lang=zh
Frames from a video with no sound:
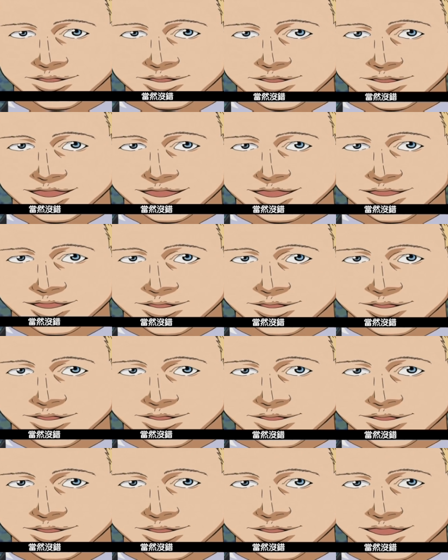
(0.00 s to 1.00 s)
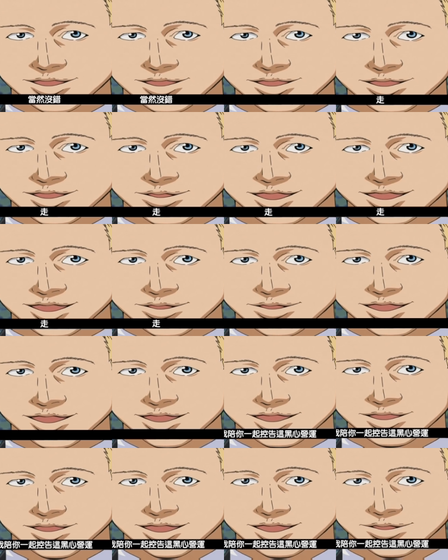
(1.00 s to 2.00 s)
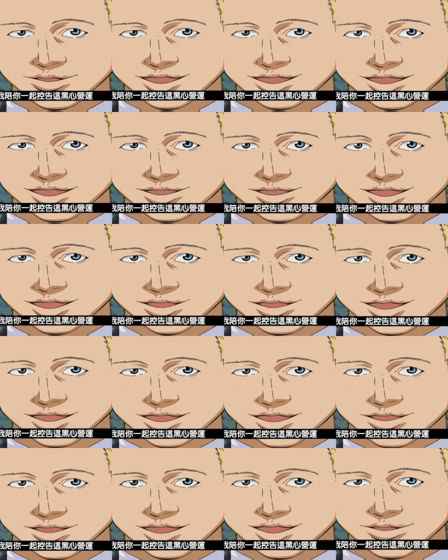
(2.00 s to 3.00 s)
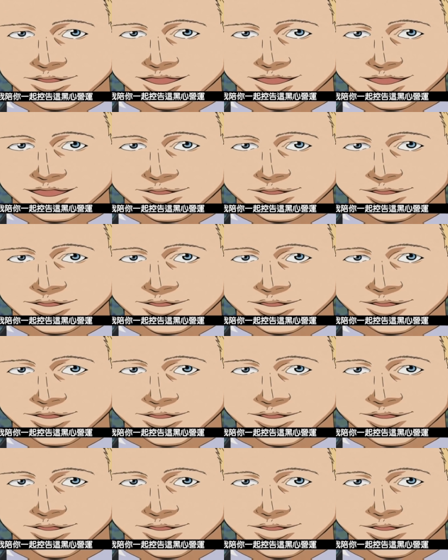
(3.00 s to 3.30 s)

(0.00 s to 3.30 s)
当然没错。走，我陪你一起控告那个黑